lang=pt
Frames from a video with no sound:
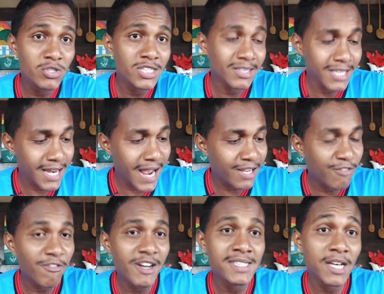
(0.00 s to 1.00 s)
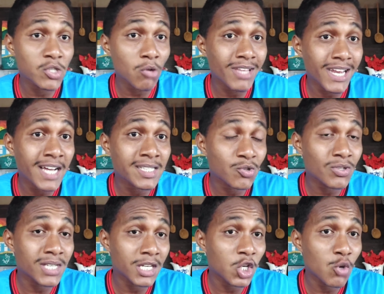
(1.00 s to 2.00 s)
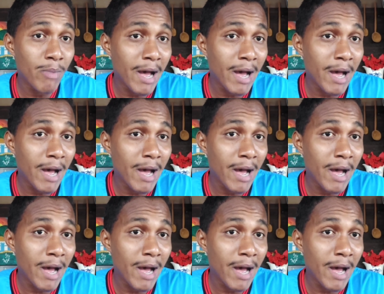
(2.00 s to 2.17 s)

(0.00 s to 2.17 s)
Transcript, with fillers: você terá que fazer as alterações aqui no